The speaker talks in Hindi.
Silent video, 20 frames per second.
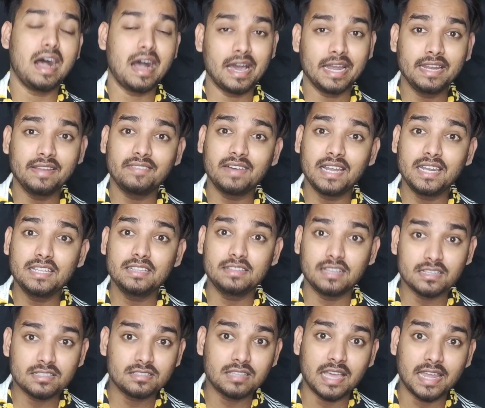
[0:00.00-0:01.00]
आने वाली
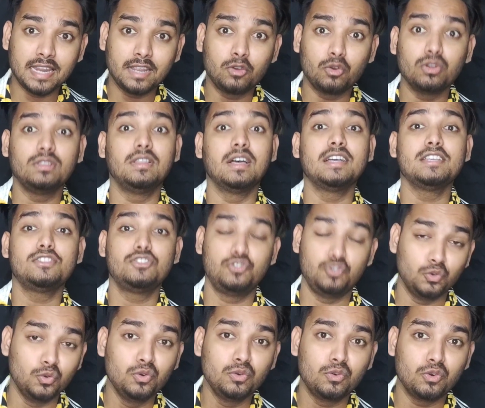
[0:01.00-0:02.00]
10 तारीख को 10
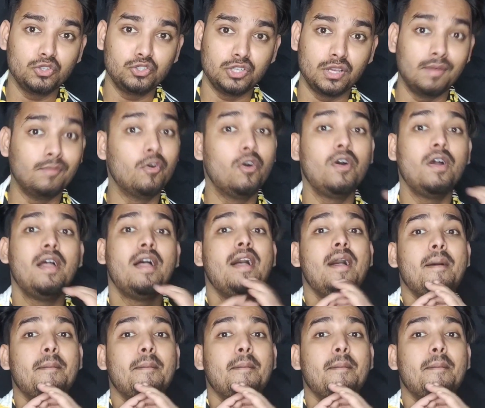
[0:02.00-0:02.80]
जून को जो है वो